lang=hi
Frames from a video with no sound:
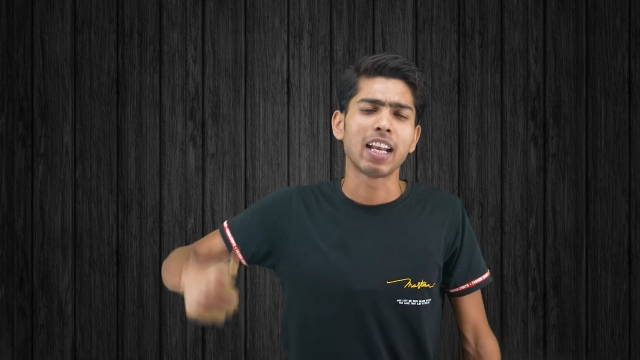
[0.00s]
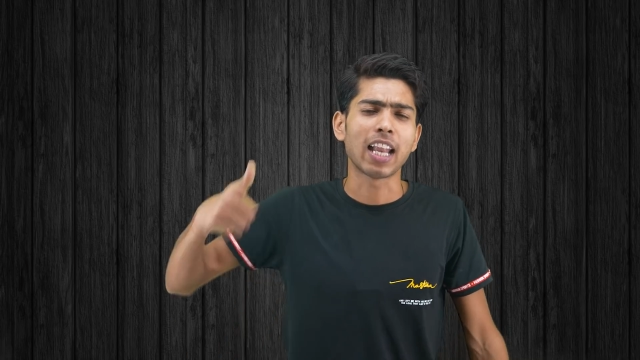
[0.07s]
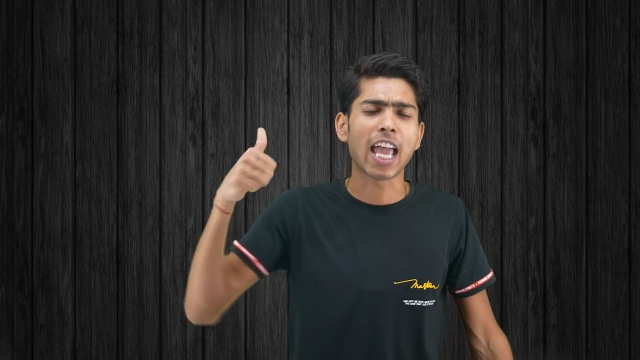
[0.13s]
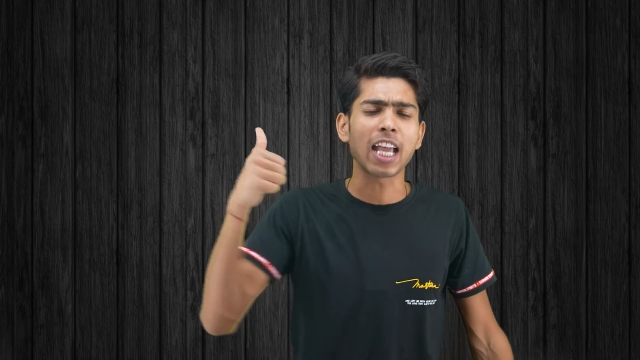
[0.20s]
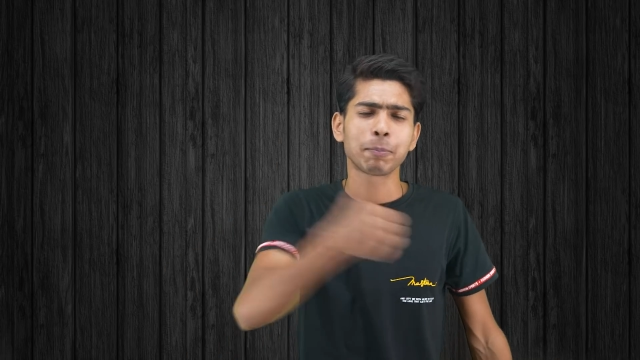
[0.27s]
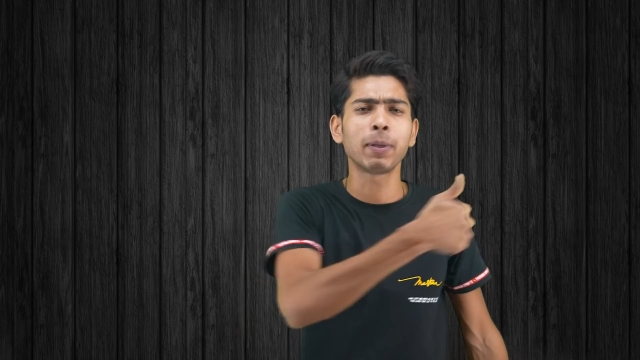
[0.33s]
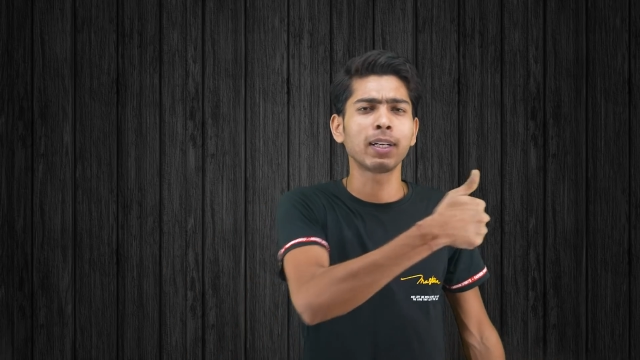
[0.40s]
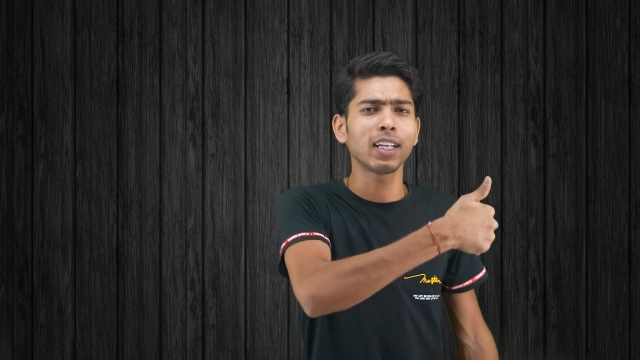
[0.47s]

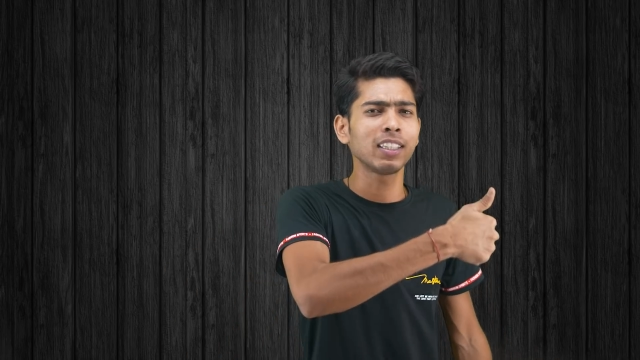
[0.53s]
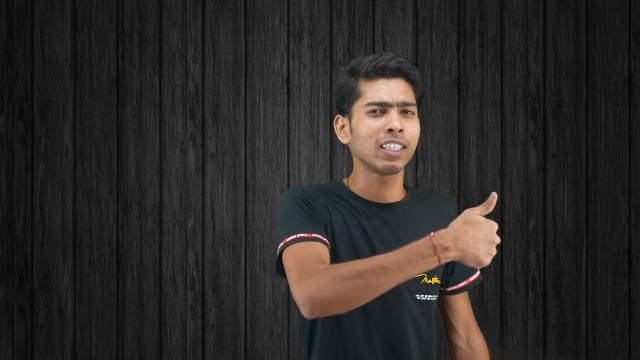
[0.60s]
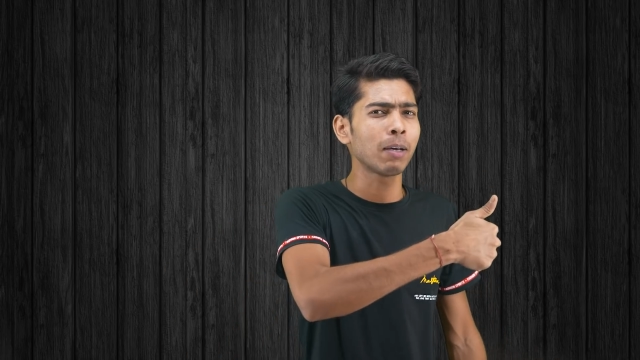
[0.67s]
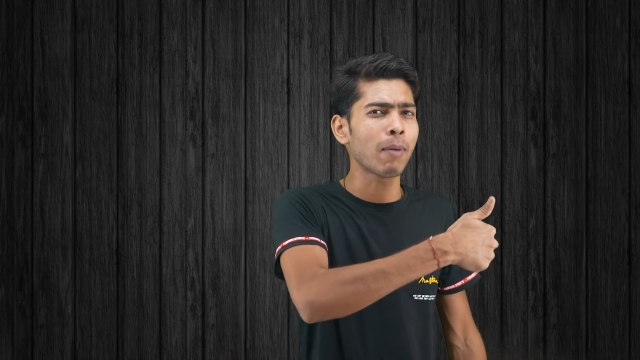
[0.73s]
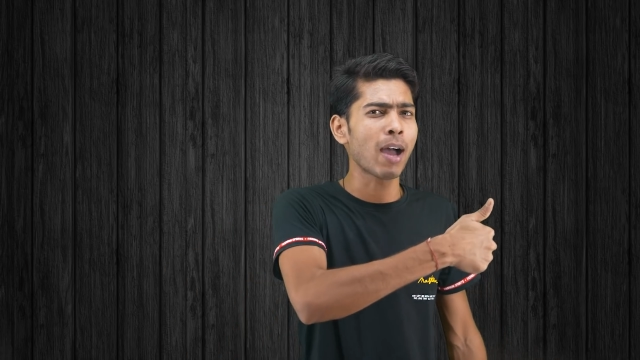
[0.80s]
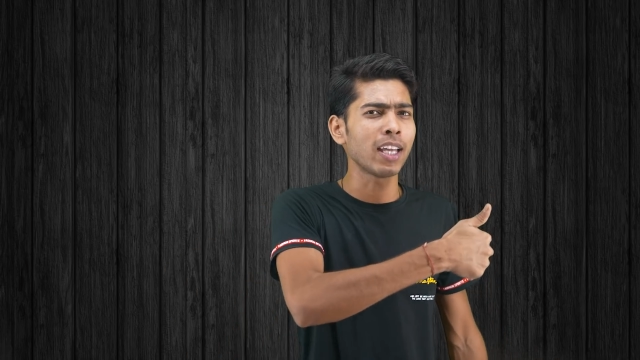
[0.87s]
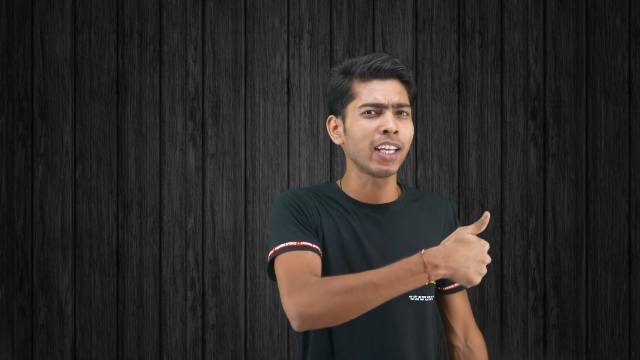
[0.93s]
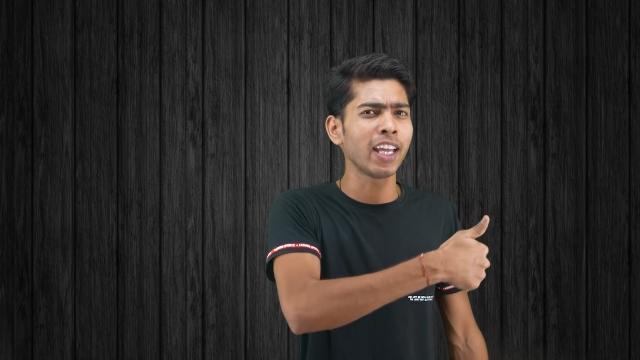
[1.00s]
लाइक बटन
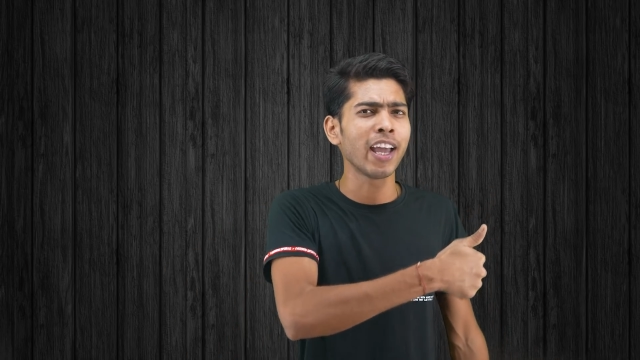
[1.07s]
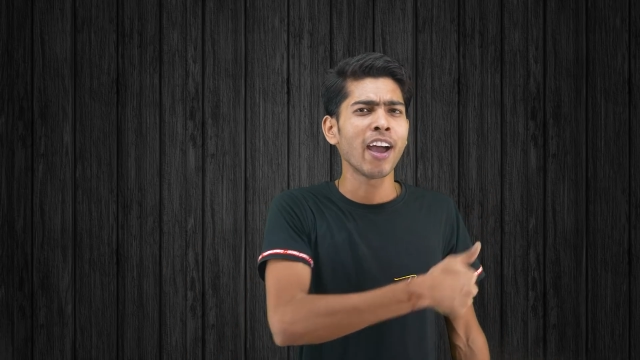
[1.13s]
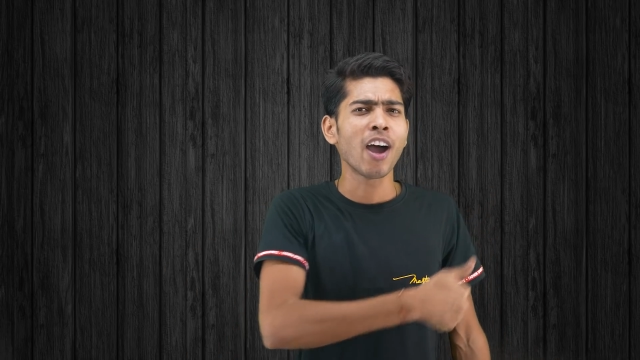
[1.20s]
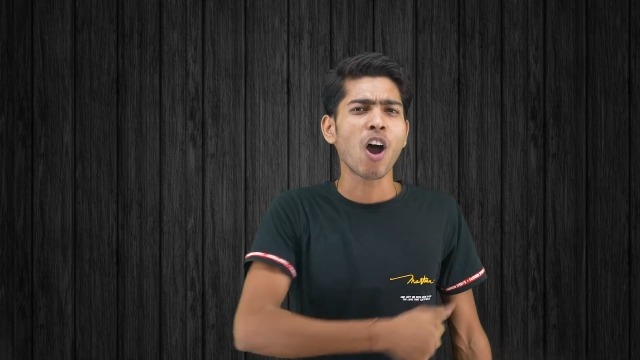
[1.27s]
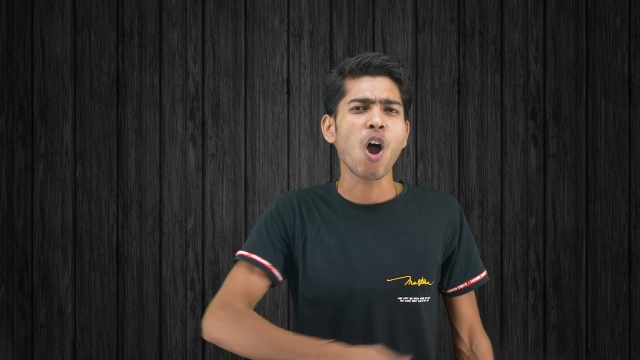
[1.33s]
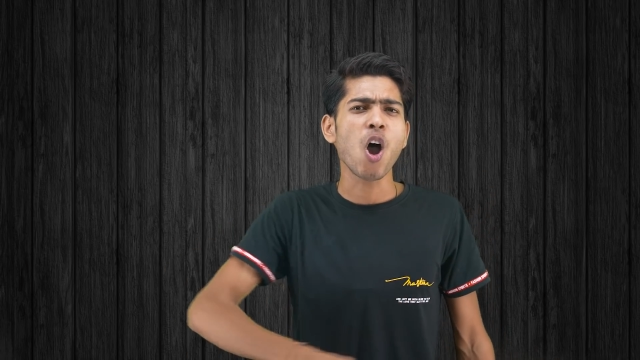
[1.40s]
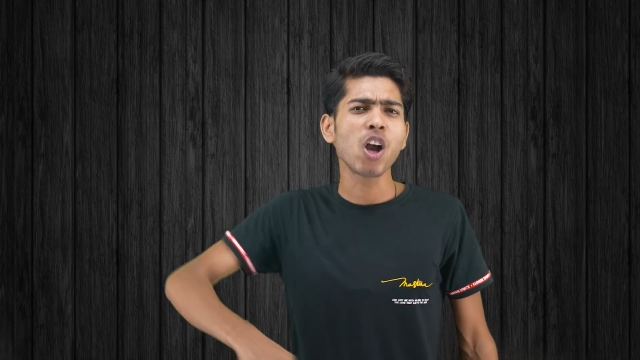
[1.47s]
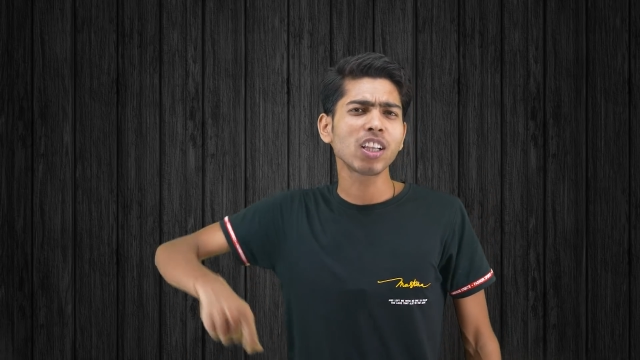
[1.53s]
दबाइए
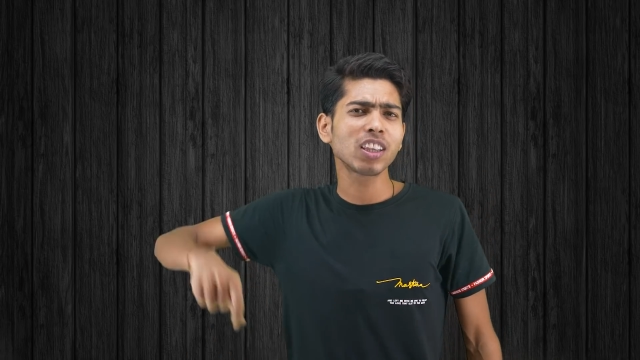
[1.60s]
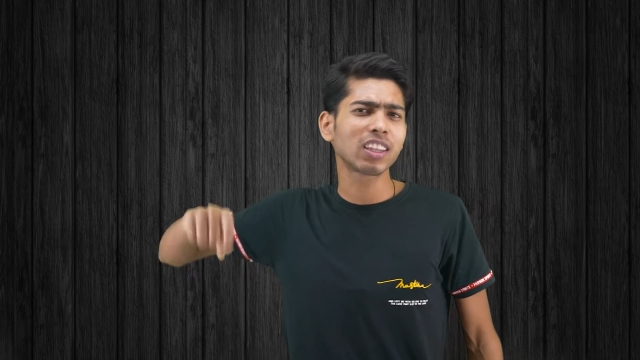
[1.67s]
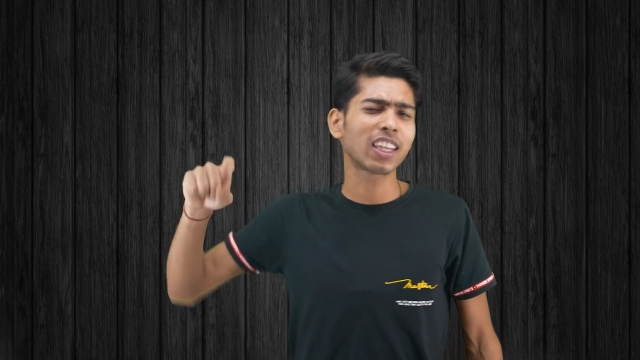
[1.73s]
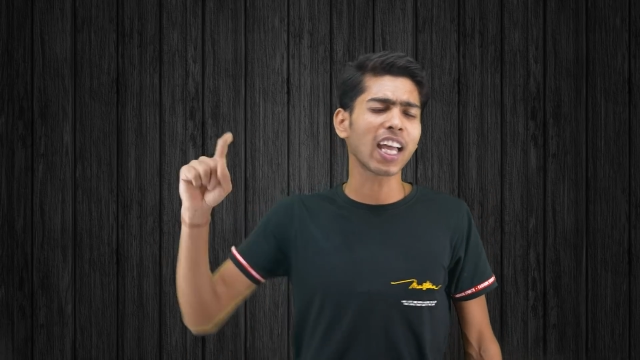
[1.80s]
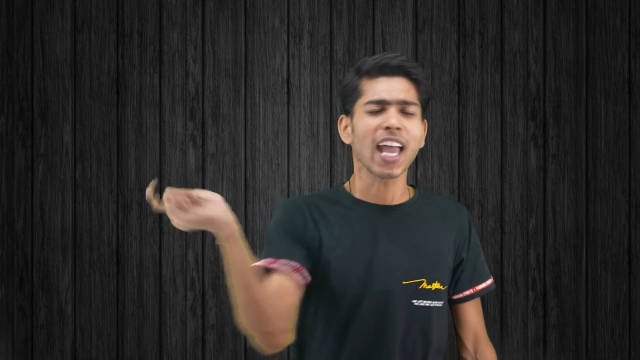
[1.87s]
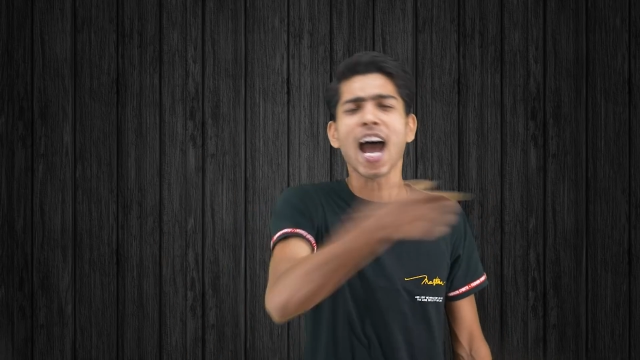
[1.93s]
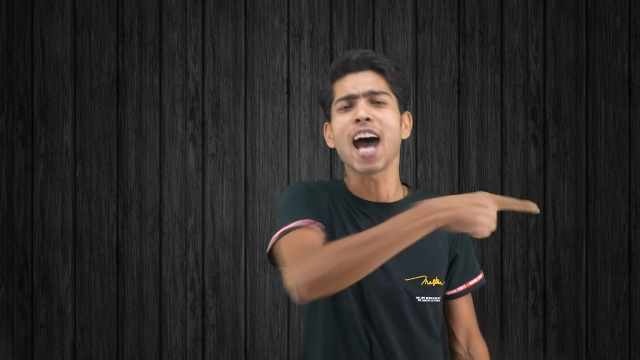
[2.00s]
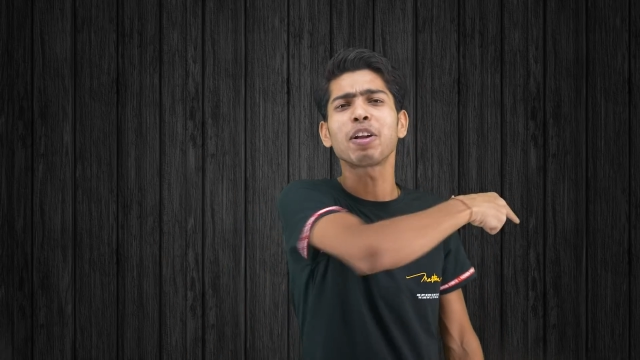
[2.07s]
और
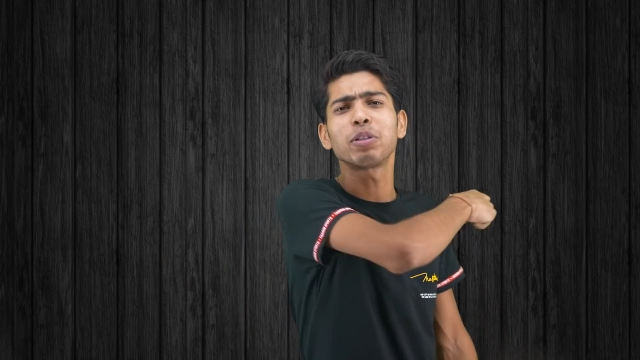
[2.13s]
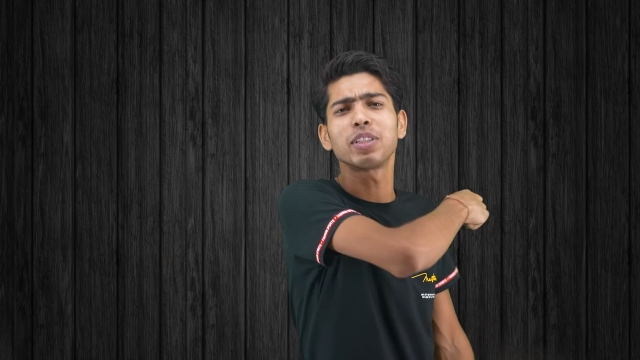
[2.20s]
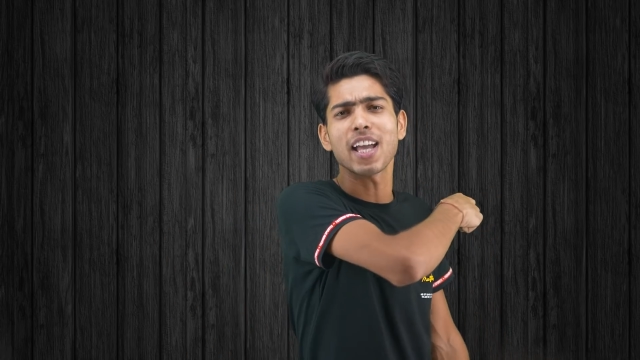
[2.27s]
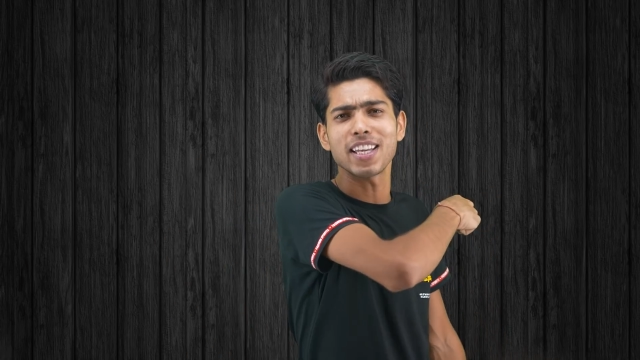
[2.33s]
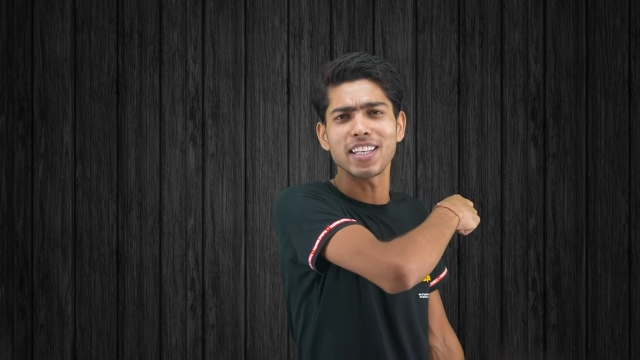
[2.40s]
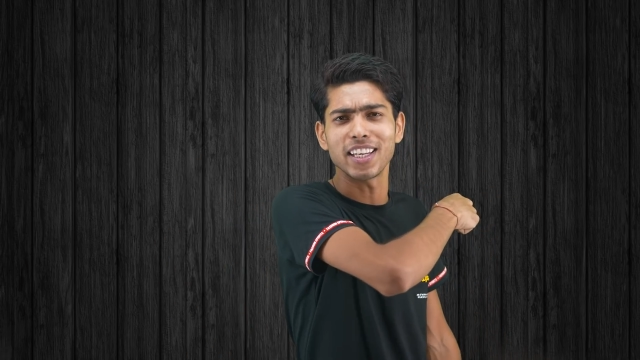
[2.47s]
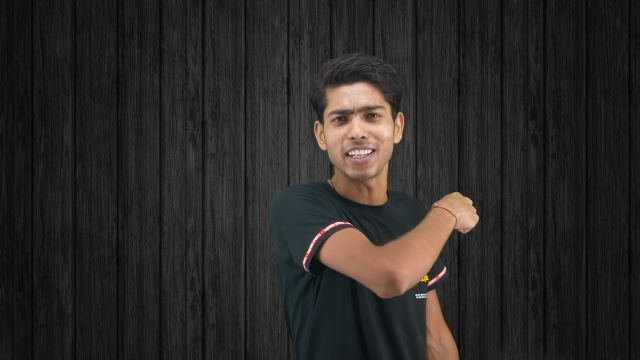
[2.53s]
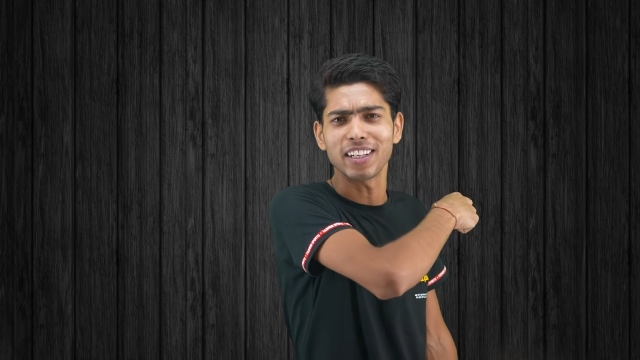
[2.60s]
तैयार हो
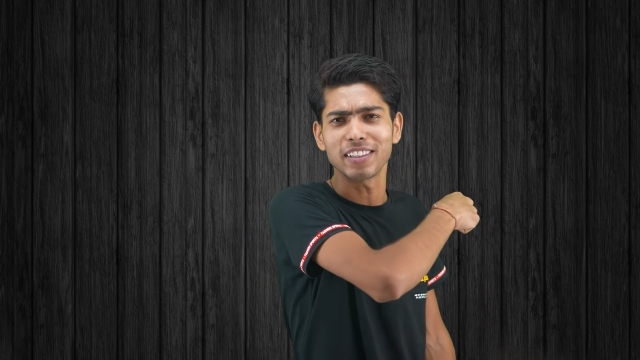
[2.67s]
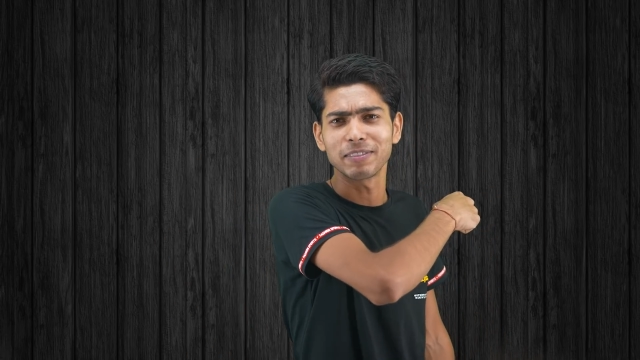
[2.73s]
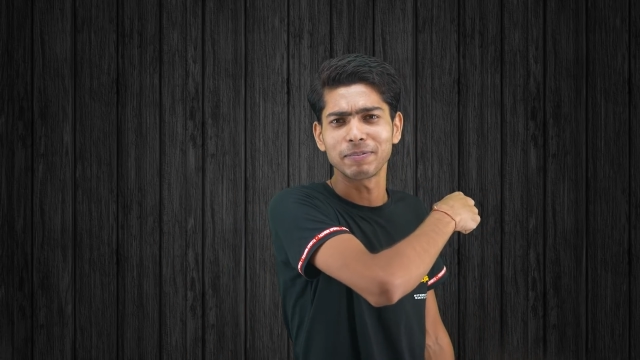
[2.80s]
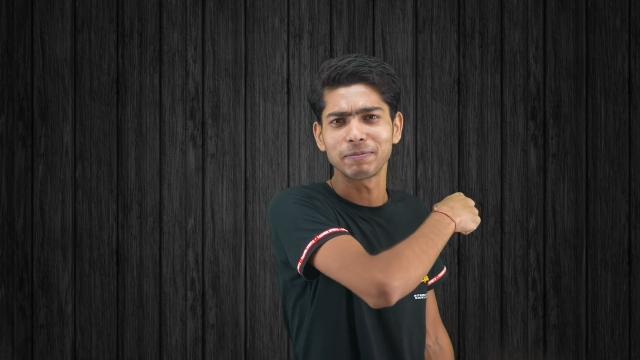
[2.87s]
जाइए